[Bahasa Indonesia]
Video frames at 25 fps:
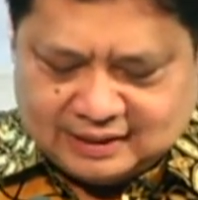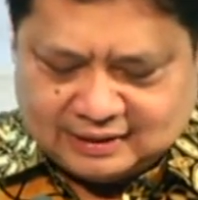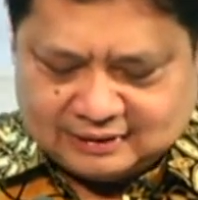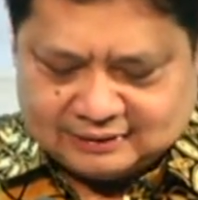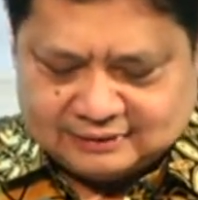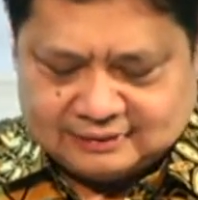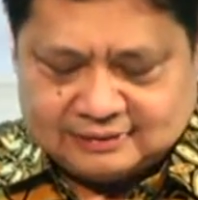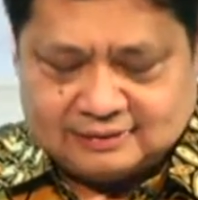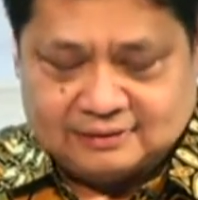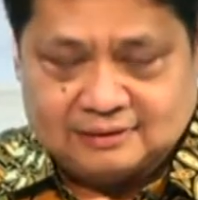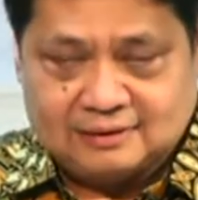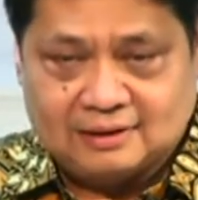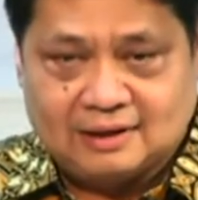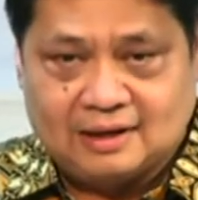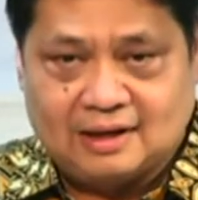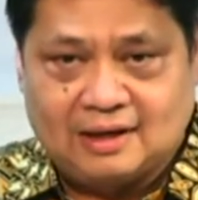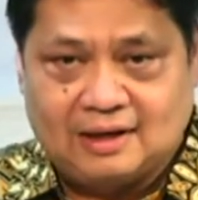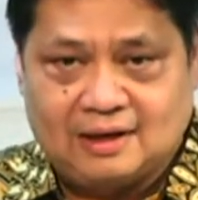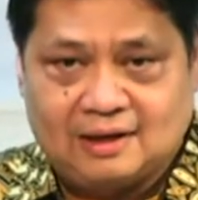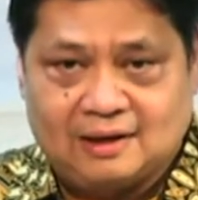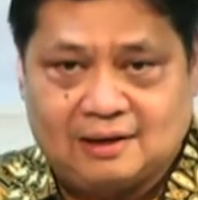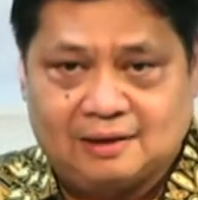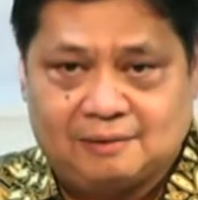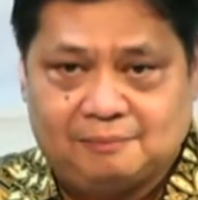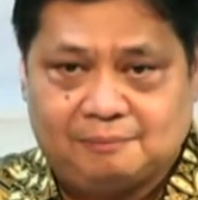yang
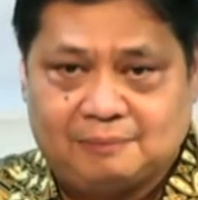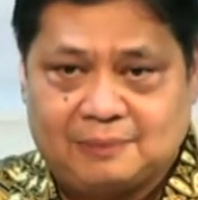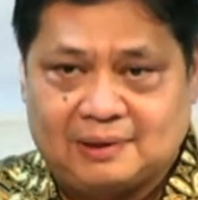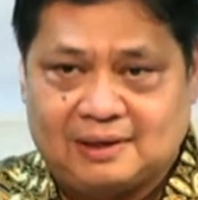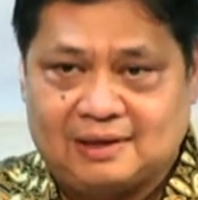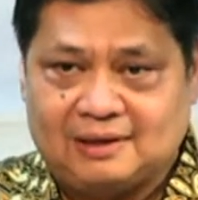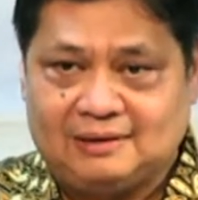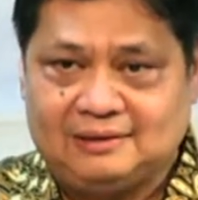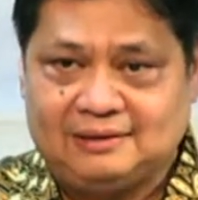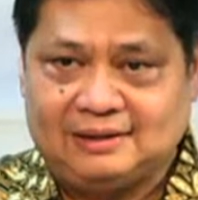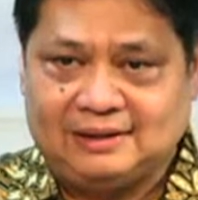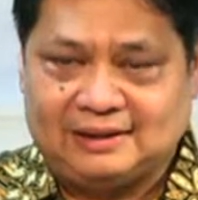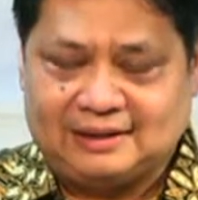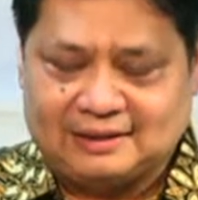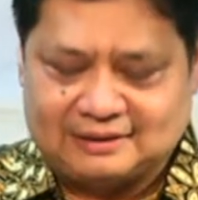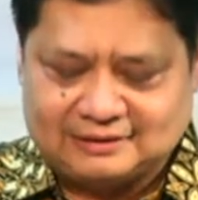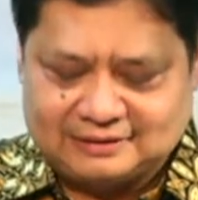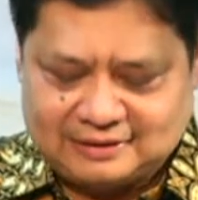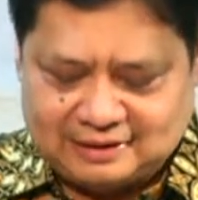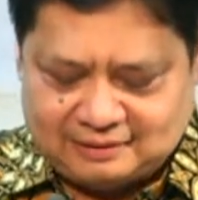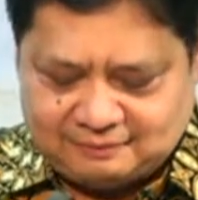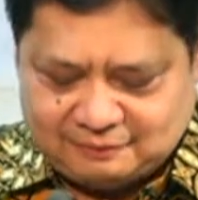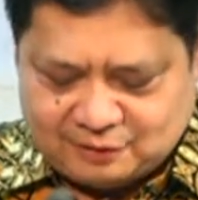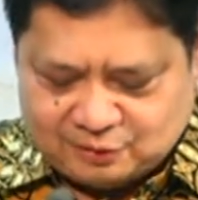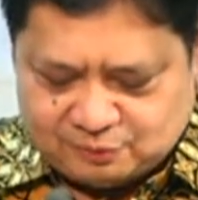eh, berhenti
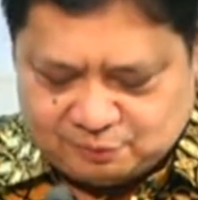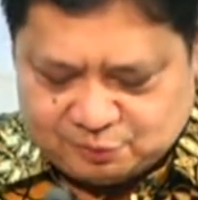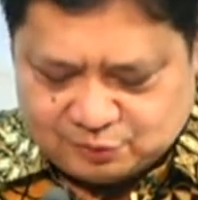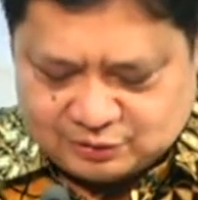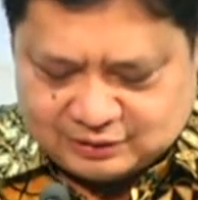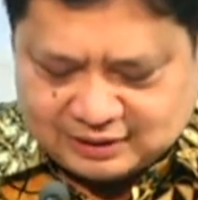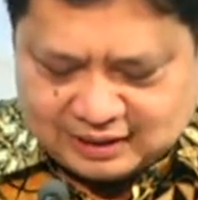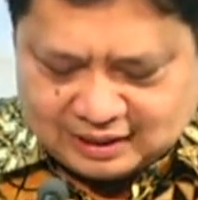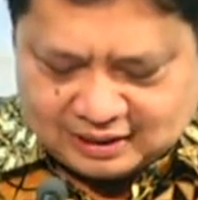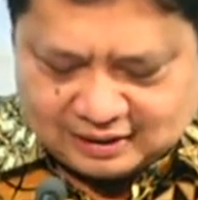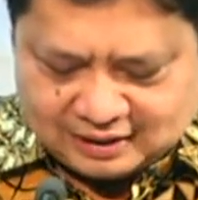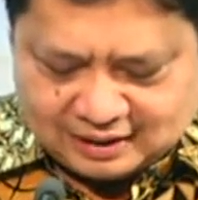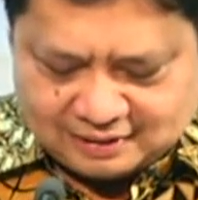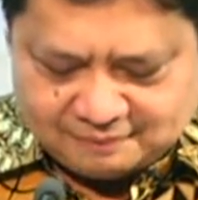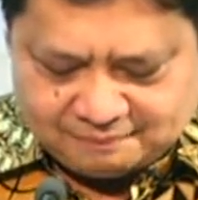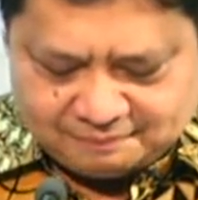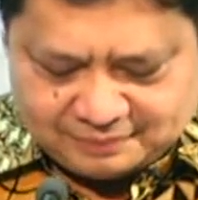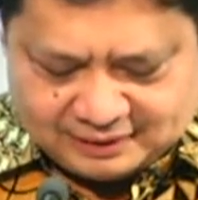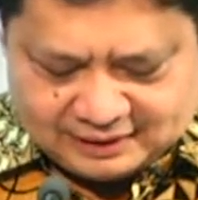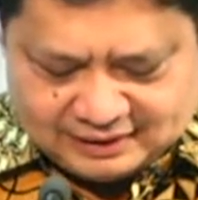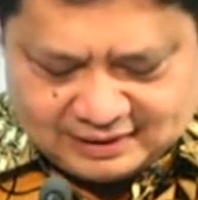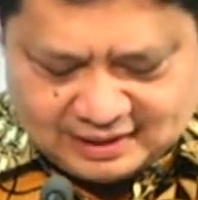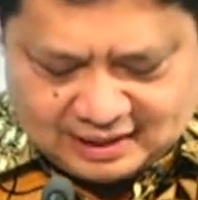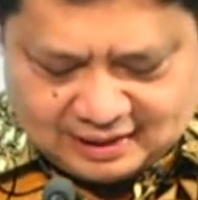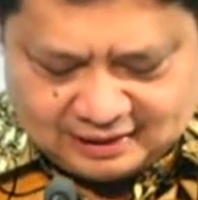kerja maupun yang akan
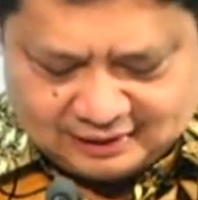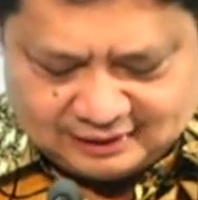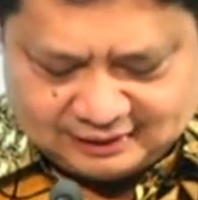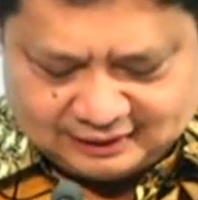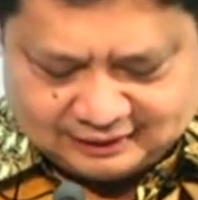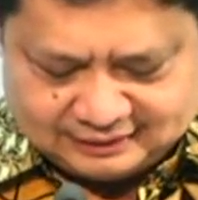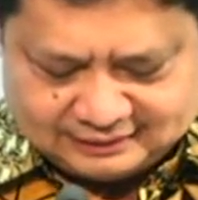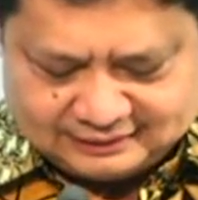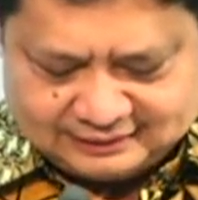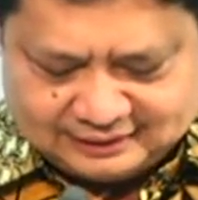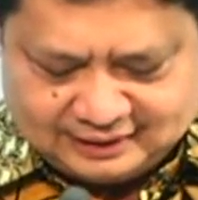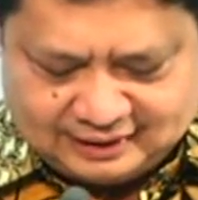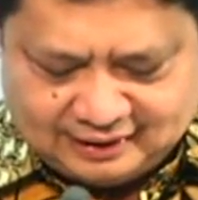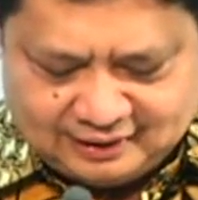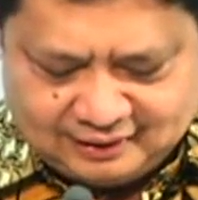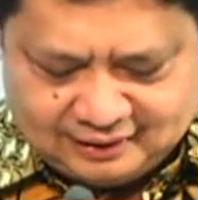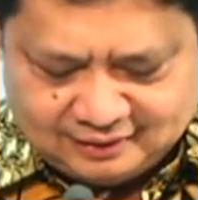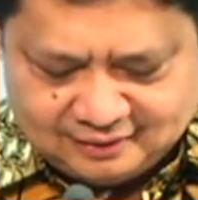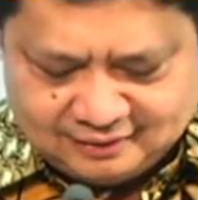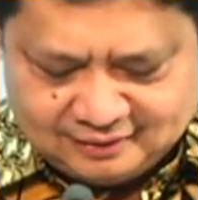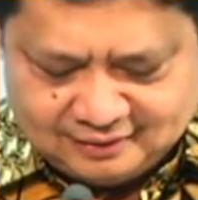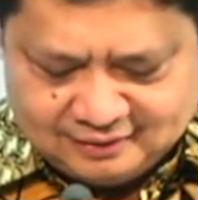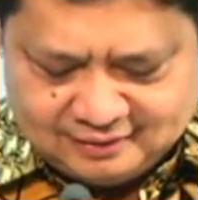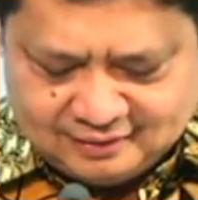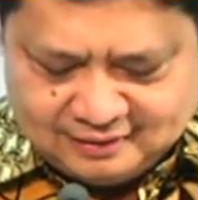pindah kerja